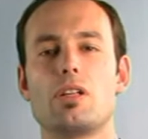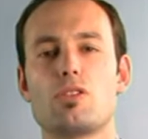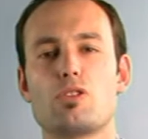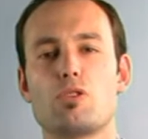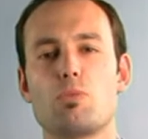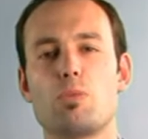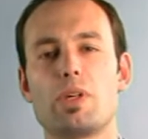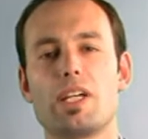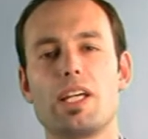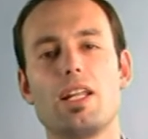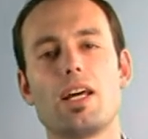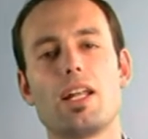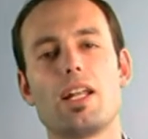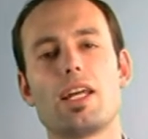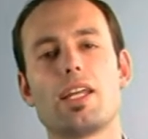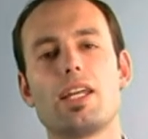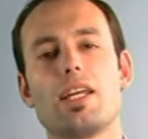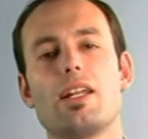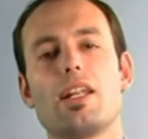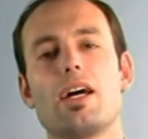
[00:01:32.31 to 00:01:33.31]
Zu Beginn
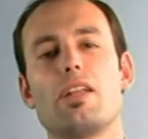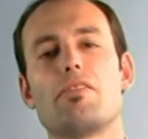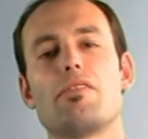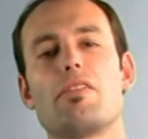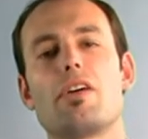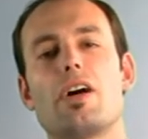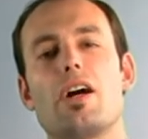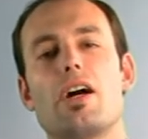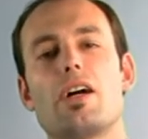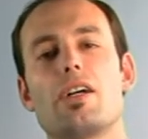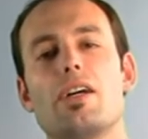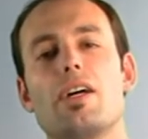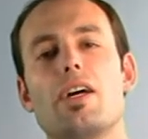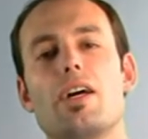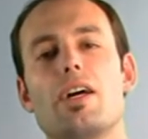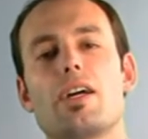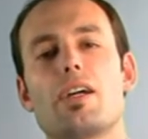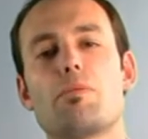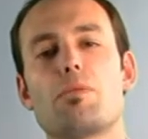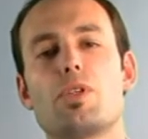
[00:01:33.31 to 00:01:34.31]
einer jeden Anfrage
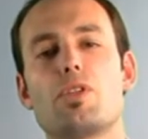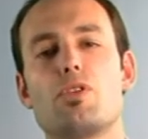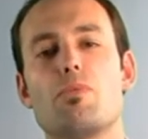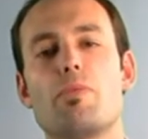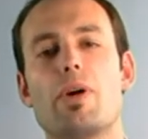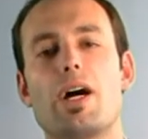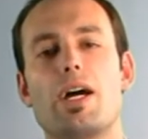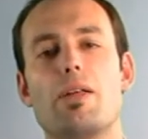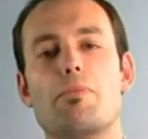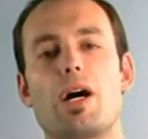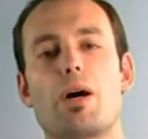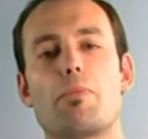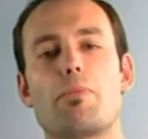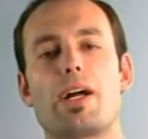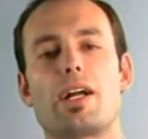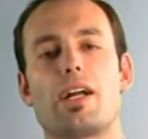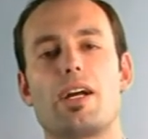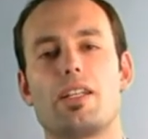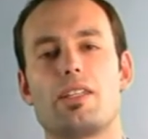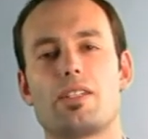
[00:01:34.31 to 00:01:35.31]
gibt es immer einen
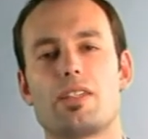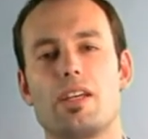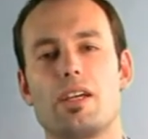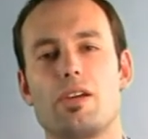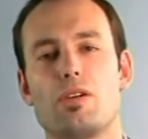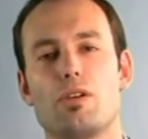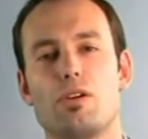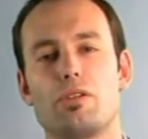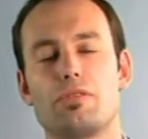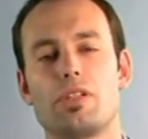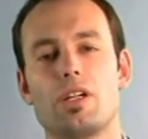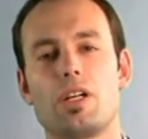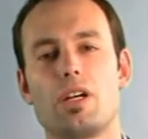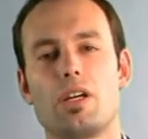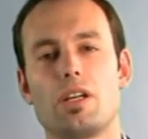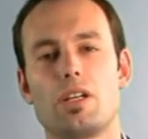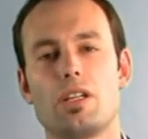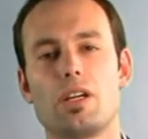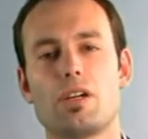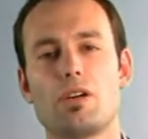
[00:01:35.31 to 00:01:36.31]
Machbarkeits-Kick-Off.
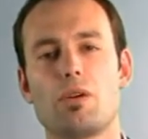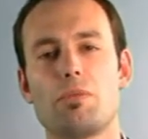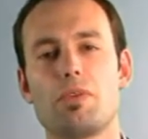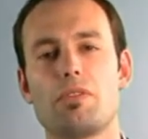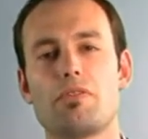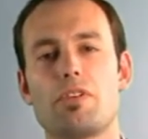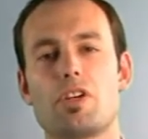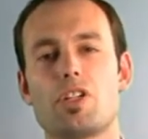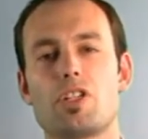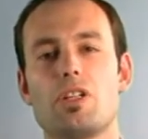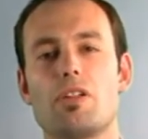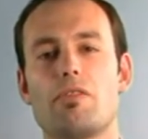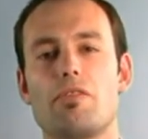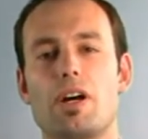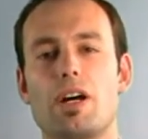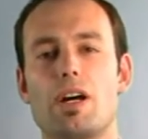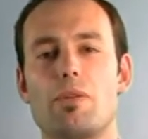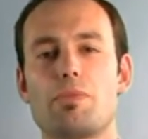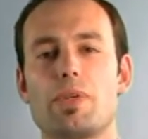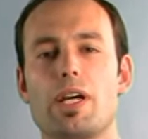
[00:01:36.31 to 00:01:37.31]
Hier kommen die verschiedenen
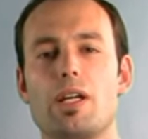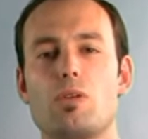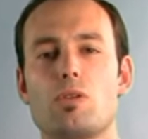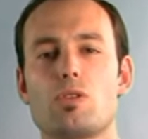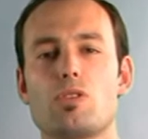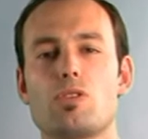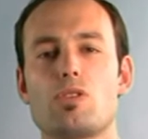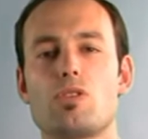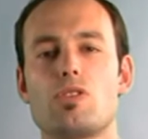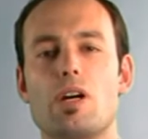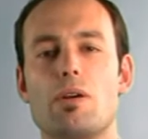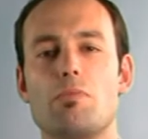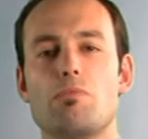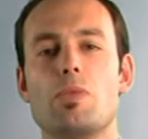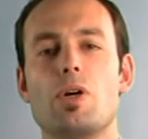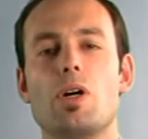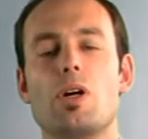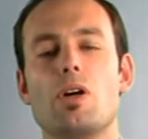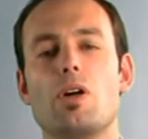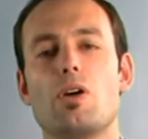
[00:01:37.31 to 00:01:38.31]
Fachabteilungen
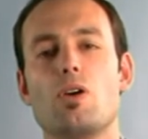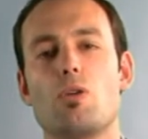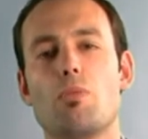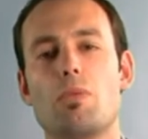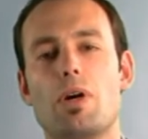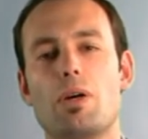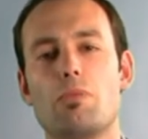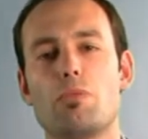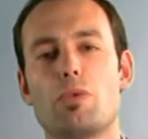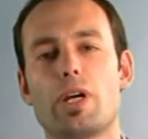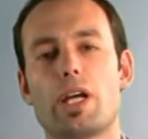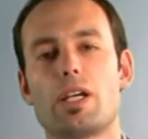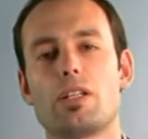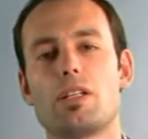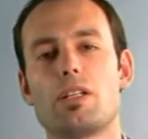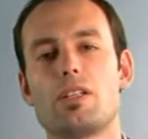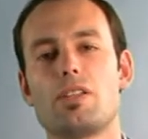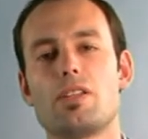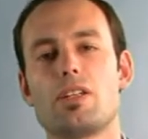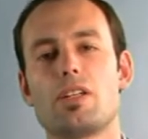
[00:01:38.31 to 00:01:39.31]
zusammen, um ein Projekt
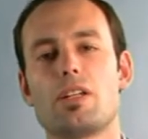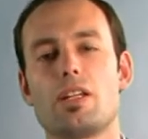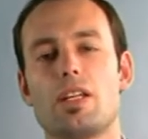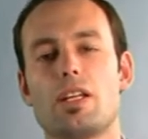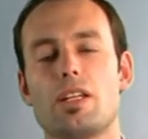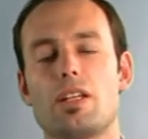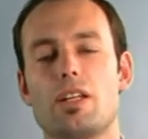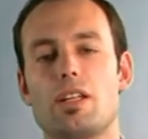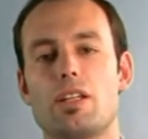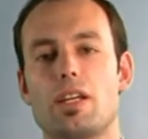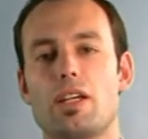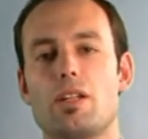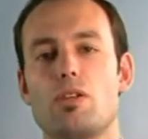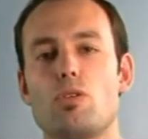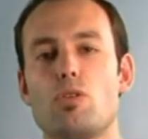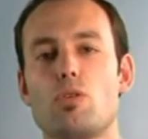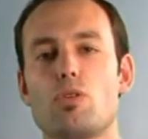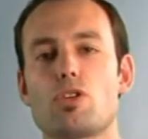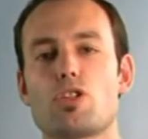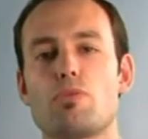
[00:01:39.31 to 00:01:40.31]
hinsichtlich der
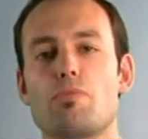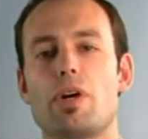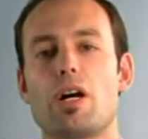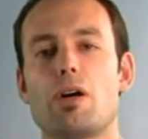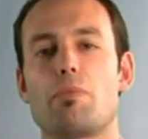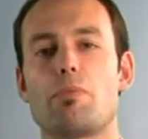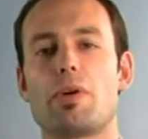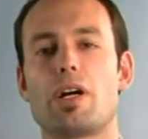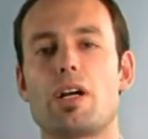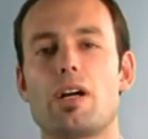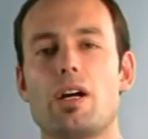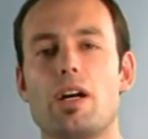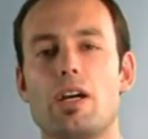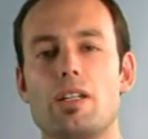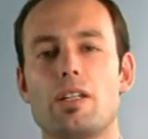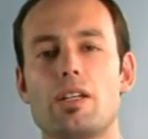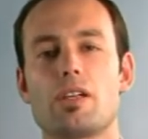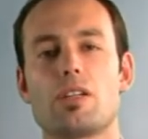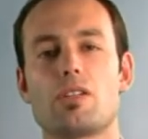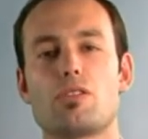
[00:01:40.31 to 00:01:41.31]
technologischen
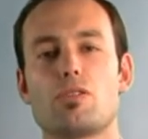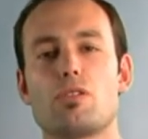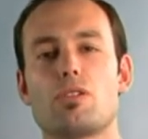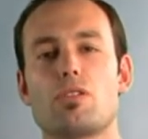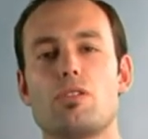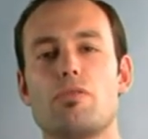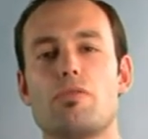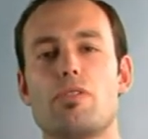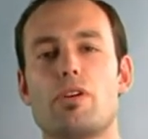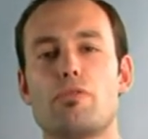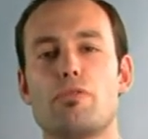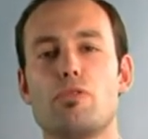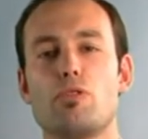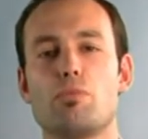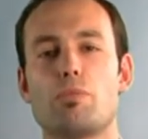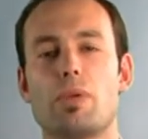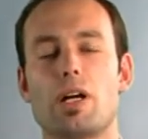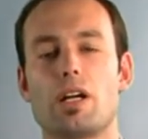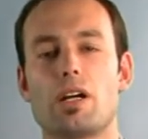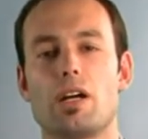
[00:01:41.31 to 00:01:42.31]
Machbarkeit,
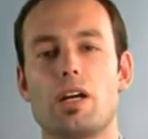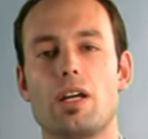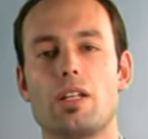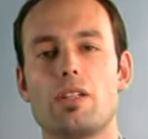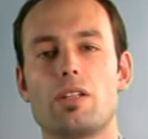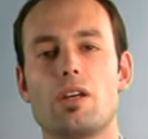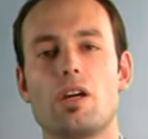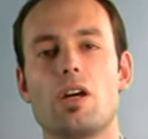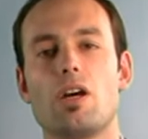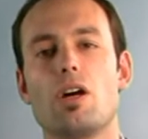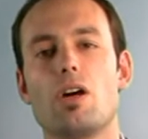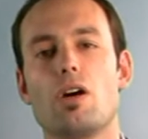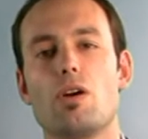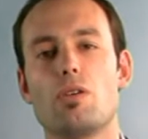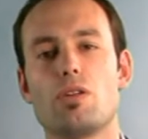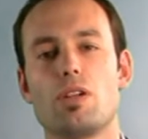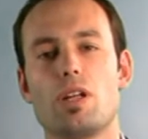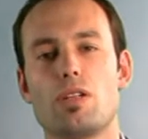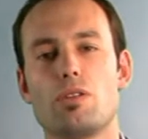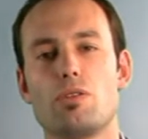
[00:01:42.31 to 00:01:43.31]
Ressourcenverfügbarkeit
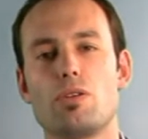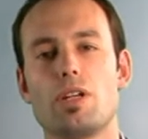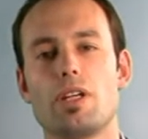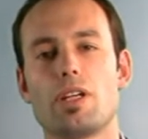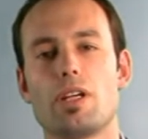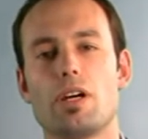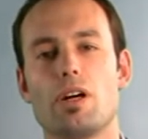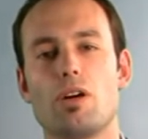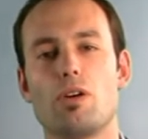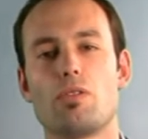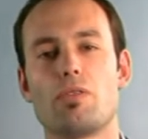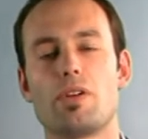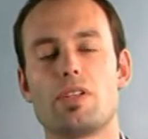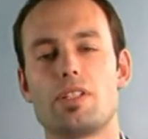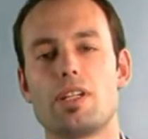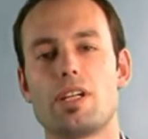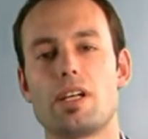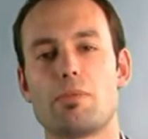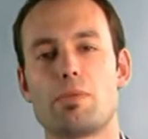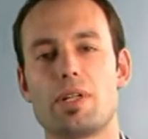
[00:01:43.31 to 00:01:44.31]
und natürlich auch, was
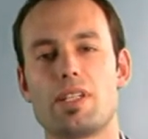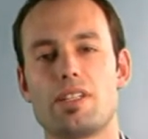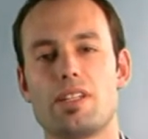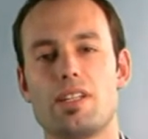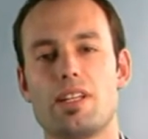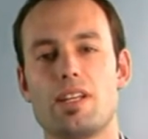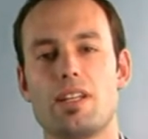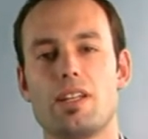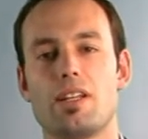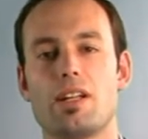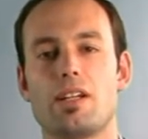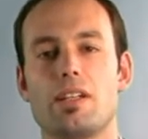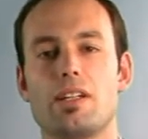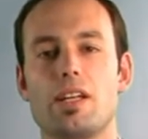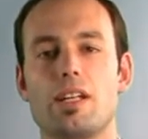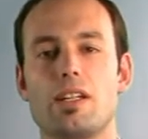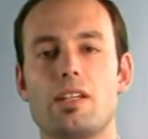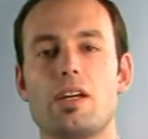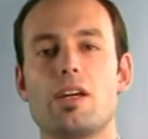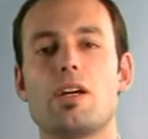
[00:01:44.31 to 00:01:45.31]
die Kapazität
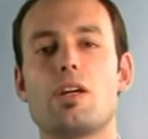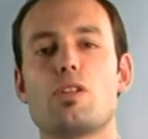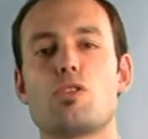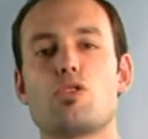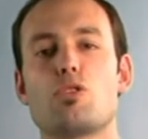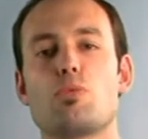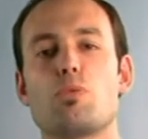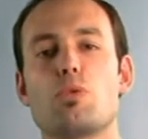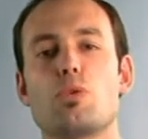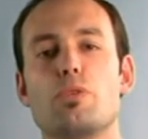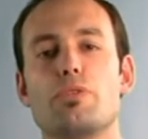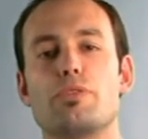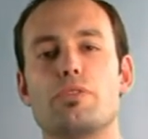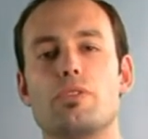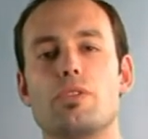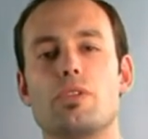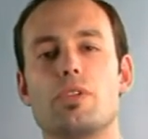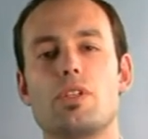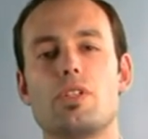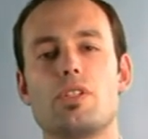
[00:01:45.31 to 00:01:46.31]
angeht, zu
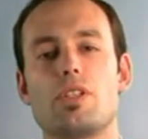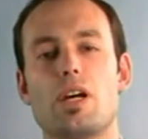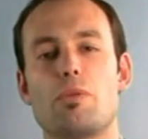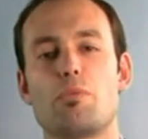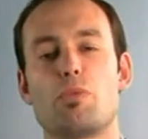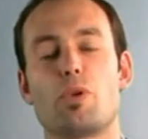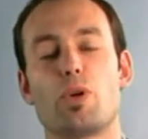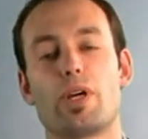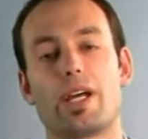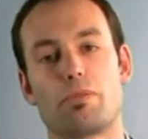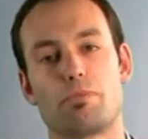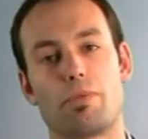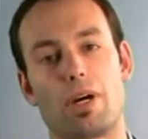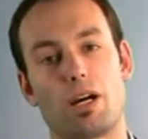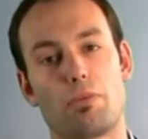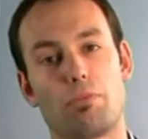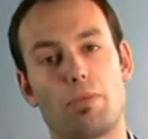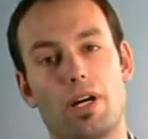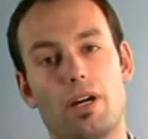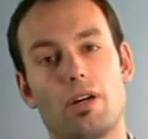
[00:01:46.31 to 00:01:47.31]
prüfen. Ist ein Projekt
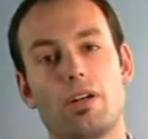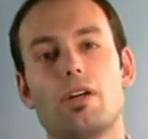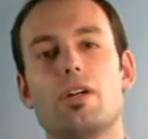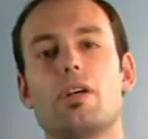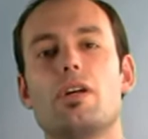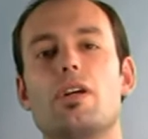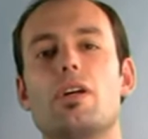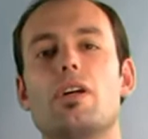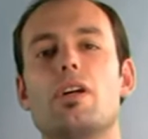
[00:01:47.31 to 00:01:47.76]
machbar?